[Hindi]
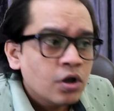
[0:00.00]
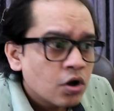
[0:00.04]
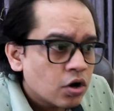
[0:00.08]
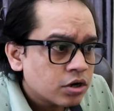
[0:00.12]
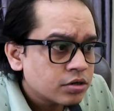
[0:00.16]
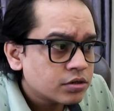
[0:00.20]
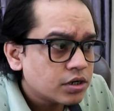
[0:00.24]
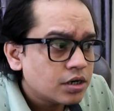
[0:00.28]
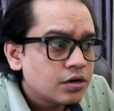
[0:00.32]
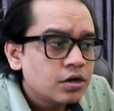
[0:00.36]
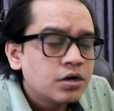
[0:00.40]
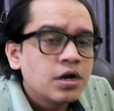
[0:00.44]

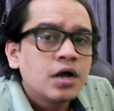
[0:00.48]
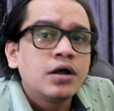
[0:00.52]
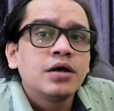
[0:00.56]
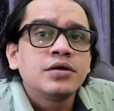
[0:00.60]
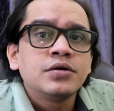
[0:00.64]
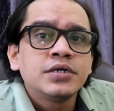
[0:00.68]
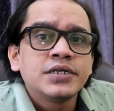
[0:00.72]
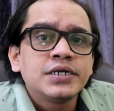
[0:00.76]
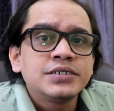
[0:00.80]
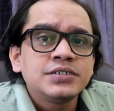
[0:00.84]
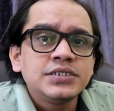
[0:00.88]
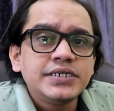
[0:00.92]
और
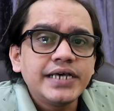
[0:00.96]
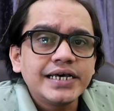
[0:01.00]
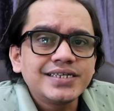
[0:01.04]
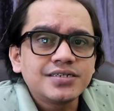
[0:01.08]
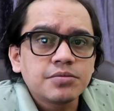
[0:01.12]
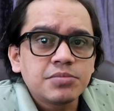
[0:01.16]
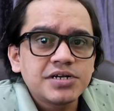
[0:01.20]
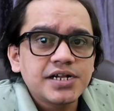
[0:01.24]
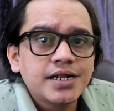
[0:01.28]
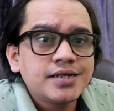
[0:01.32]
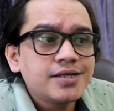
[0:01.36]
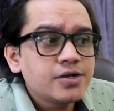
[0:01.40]
ये
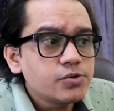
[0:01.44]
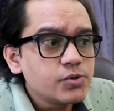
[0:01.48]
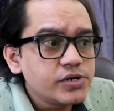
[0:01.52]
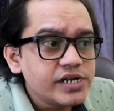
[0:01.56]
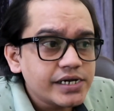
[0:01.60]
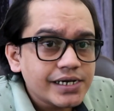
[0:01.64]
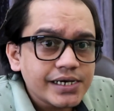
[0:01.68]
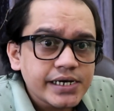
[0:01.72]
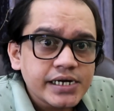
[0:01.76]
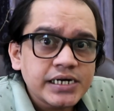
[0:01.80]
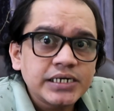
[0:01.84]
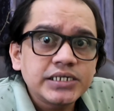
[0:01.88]
समझना
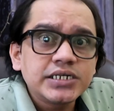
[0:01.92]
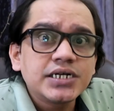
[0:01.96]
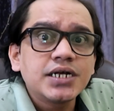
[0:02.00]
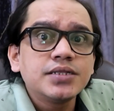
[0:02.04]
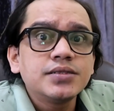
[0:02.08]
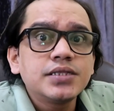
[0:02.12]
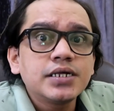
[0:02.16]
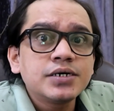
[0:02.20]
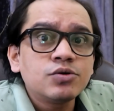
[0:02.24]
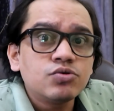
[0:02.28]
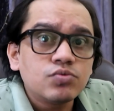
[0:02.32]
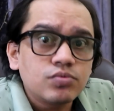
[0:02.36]
ज़रूरी है कि अगर
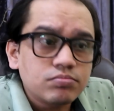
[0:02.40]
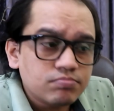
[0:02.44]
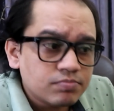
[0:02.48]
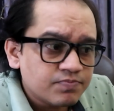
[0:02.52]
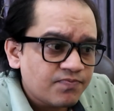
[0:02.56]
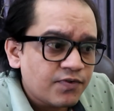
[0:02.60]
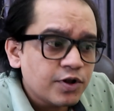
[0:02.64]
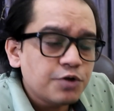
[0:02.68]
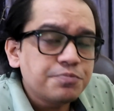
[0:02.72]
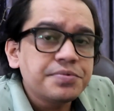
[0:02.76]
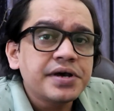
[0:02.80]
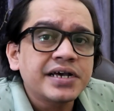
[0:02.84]
जनता
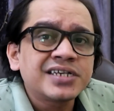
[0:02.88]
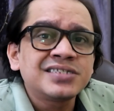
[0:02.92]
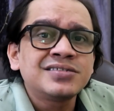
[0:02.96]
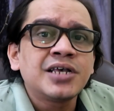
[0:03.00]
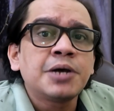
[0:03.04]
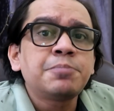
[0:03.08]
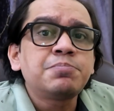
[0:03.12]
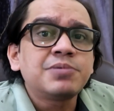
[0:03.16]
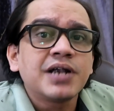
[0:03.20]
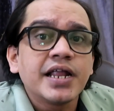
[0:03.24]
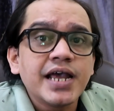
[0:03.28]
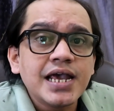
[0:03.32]
फिल्म
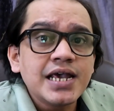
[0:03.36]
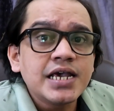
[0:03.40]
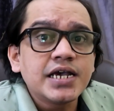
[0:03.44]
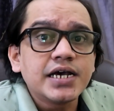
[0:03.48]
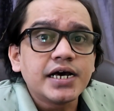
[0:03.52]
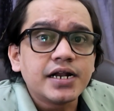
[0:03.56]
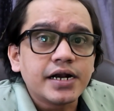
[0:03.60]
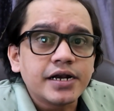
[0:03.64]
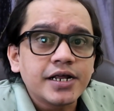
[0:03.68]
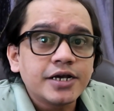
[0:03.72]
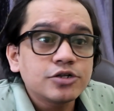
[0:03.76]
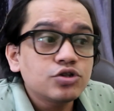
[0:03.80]
एक्सेप्ट नहीं
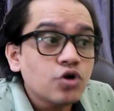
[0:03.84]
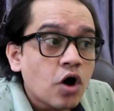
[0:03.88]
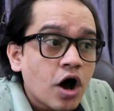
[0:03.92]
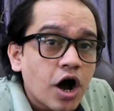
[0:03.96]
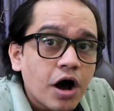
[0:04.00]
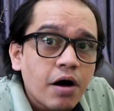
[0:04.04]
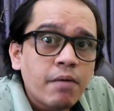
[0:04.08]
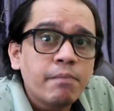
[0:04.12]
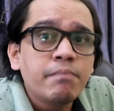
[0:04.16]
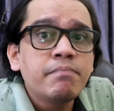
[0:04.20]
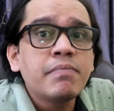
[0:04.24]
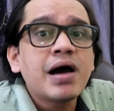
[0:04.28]
कर रही है तो
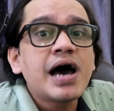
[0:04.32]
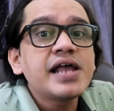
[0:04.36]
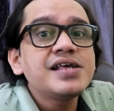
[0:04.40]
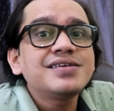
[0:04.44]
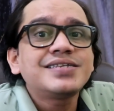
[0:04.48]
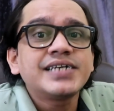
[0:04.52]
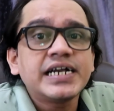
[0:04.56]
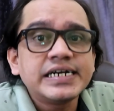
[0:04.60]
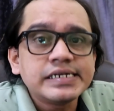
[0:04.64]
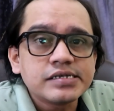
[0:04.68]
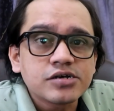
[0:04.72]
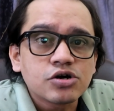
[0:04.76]

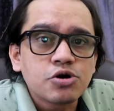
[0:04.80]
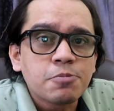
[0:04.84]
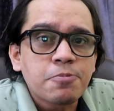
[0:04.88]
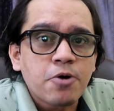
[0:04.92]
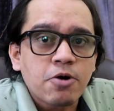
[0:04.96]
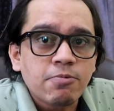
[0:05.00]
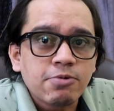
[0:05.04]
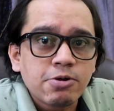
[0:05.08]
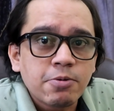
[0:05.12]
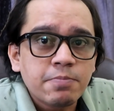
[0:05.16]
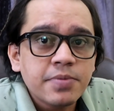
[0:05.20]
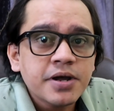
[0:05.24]
हमारी साइड से कोई
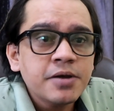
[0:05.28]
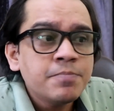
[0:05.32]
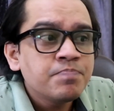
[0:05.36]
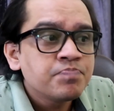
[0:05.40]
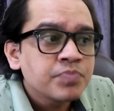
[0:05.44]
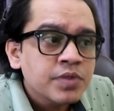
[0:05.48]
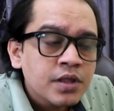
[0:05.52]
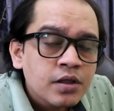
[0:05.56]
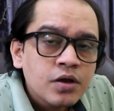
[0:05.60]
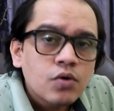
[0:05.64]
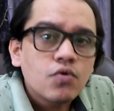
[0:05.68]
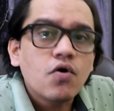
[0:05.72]
प्रॉब्लम है
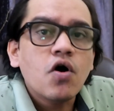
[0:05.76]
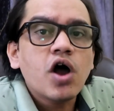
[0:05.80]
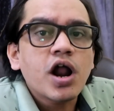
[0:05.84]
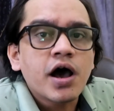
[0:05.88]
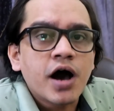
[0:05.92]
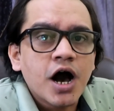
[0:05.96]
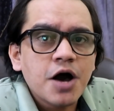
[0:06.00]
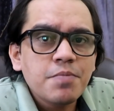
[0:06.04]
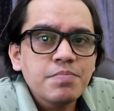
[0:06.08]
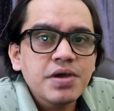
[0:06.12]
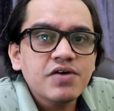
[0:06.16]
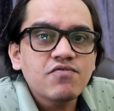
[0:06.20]
और
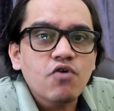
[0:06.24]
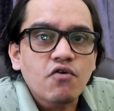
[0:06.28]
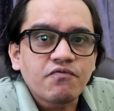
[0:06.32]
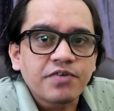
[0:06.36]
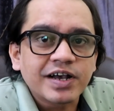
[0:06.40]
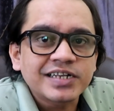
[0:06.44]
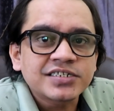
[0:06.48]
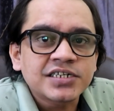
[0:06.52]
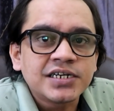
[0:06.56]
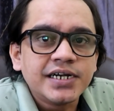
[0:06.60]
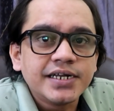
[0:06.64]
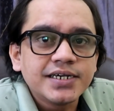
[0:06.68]
हमें वो
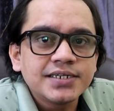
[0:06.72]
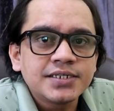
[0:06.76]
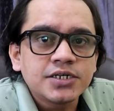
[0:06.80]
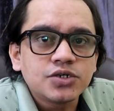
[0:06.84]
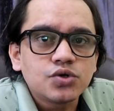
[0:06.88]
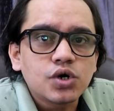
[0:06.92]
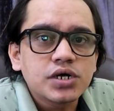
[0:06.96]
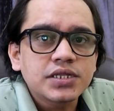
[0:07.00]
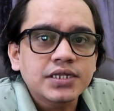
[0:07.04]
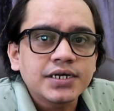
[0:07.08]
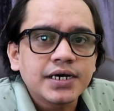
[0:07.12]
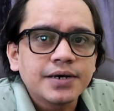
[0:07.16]
फैक्ट करने की
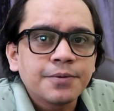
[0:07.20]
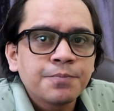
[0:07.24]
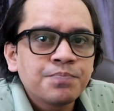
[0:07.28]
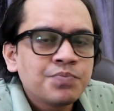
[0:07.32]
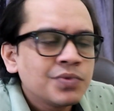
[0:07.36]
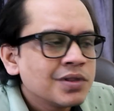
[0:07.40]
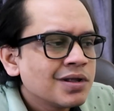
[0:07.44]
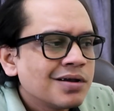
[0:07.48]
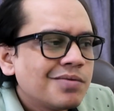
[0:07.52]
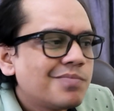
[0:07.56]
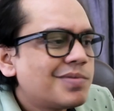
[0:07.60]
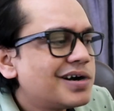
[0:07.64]
ज़रूरत है
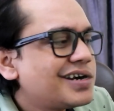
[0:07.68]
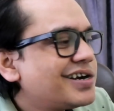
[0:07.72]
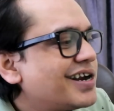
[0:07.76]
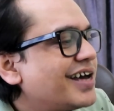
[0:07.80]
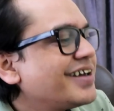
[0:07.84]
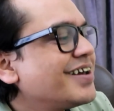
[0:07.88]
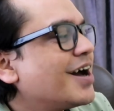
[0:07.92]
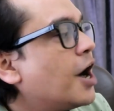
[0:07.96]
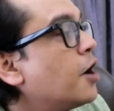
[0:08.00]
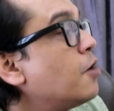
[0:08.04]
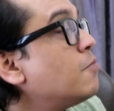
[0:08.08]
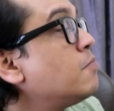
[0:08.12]
बट
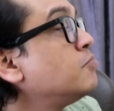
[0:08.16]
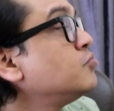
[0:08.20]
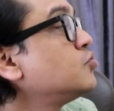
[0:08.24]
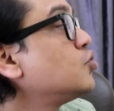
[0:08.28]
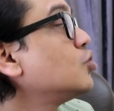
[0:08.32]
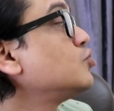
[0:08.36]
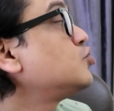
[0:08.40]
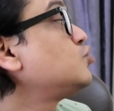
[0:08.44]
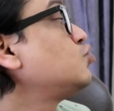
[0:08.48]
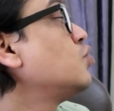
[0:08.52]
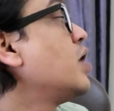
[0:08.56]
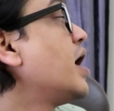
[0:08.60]
नहीं हम
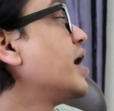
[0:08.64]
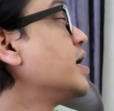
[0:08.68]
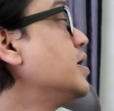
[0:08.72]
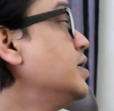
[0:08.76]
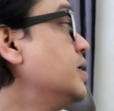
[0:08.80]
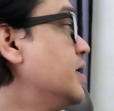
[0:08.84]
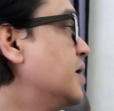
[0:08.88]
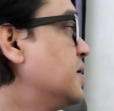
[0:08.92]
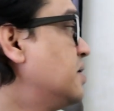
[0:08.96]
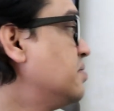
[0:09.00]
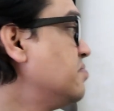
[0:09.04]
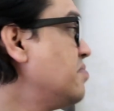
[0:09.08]
तो स्वैग
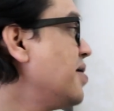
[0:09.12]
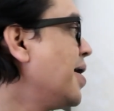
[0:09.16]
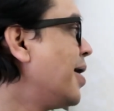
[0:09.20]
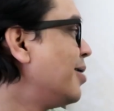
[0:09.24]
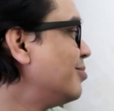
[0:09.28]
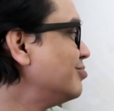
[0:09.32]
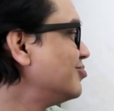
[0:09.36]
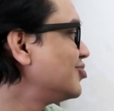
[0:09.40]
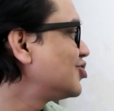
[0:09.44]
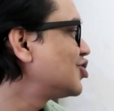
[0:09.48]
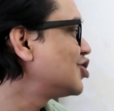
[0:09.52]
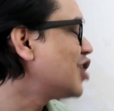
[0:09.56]
ही हैं
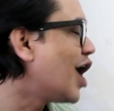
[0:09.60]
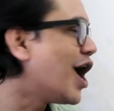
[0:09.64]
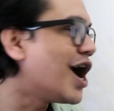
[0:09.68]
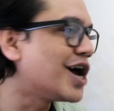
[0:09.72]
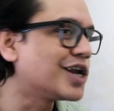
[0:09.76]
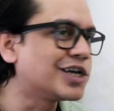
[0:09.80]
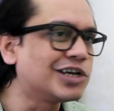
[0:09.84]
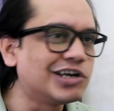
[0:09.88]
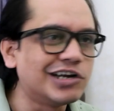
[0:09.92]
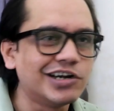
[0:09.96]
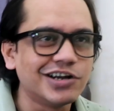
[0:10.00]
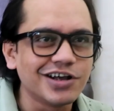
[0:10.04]
हम
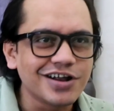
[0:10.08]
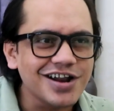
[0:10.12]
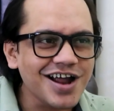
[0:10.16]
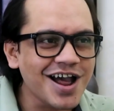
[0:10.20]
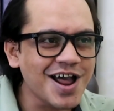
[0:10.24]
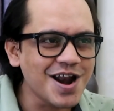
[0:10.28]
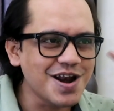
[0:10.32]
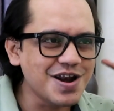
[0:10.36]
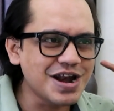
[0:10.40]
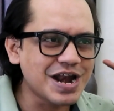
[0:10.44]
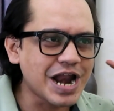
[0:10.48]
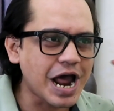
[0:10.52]
स्टार किड
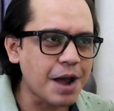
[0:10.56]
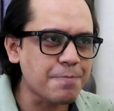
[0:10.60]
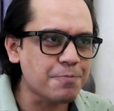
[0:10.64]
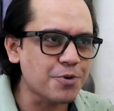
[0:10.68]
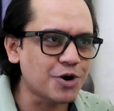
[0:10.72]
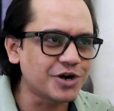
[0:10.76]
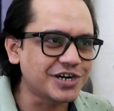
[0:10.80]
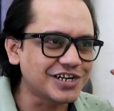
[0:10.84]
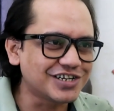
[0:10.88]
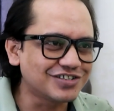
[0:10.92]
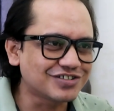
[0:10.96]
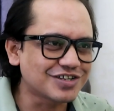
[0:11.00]

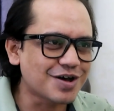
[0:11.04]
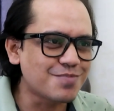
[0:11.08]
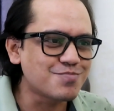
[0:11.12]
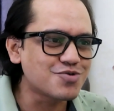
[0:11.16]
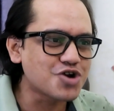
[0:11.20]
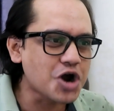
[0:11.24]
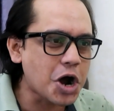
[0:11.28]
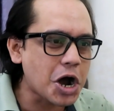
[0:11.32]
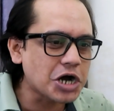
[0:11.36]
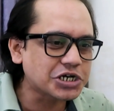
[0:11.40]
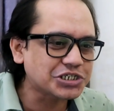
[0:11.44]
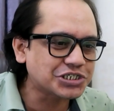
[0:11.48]
नेपोटिज्म
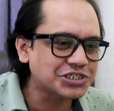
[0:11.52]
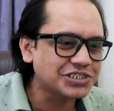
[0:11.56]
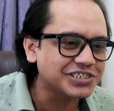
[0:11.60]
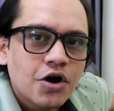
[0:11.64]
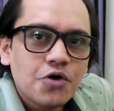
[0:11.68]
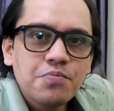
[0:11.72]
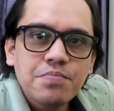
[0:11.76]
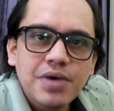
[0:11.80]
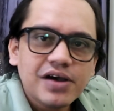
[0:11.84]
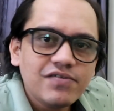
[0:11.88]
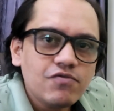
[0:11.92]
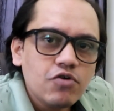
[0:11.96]
रॉक्स
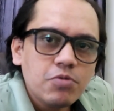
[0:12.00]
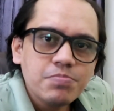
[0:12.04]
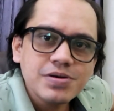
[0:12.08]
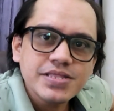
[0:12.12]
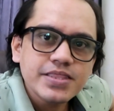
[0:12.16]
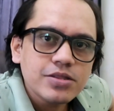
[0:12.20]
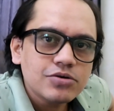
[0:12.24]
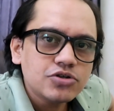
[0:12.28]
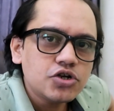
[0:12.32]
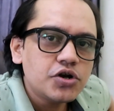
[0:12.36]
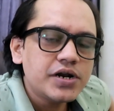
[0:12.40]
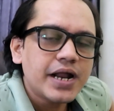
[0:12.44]
और मैं वो
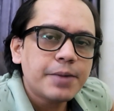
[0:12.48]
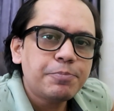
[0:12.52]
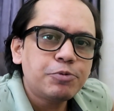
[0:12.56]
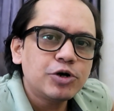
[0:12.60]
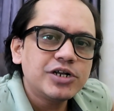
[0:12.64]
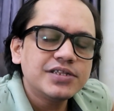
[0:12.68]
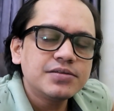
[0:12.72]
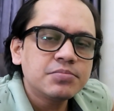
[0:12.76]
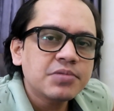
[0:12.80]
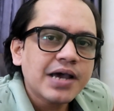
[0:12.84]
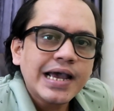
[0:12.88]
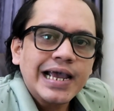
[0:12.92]
बंदा हूँ जो
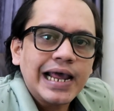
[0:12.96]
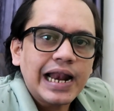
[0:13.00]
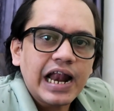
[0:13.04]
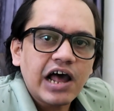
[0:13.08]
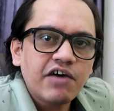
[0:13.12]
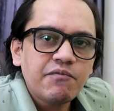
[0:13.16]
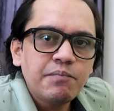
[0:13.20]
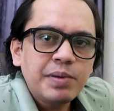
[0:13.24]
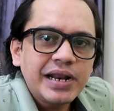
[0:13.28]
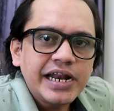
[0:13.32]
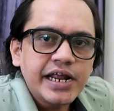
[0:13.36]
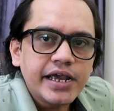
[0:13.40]
नेपोटिज्म के
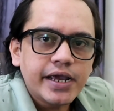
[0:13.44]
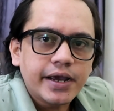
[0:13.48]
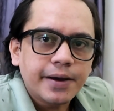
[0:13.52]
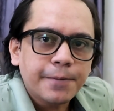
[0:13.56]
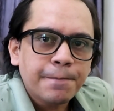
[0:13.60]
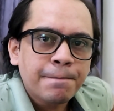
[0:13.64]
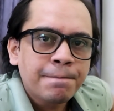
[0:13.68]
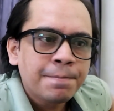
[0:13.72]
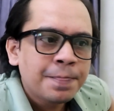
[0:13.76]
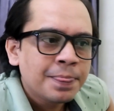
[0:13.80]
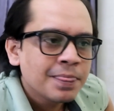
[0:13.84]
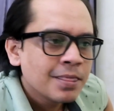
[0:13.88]
खिलाफ भी नहीं है
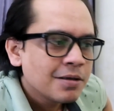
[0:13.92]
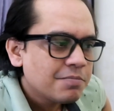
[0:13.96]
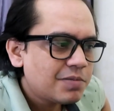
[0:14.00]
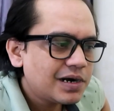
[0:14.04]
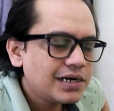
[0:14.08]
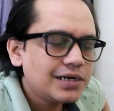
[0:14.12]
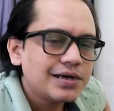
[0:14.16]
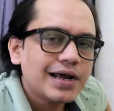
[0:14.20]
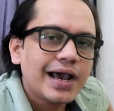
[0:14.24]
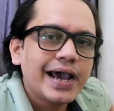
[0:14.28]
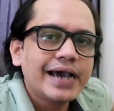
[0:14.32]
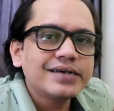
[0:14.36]

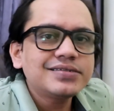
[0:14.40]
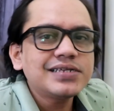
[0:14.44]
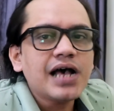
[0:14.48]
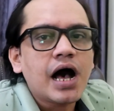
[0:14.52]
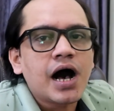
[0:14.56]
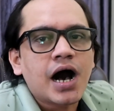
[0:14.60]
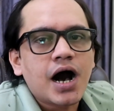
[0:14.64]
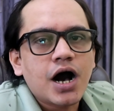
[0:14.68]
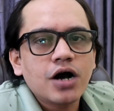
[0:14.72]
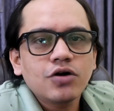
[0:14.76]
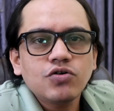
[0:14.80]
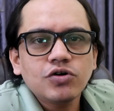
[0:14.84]
बट ऐसा
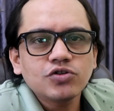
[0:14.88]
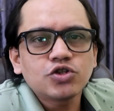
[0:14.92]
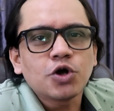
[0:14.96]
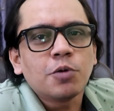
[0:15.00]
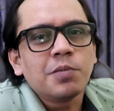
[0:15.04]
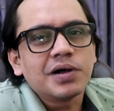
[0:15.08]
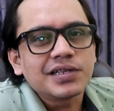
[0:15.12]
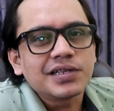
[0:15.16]
हगो तो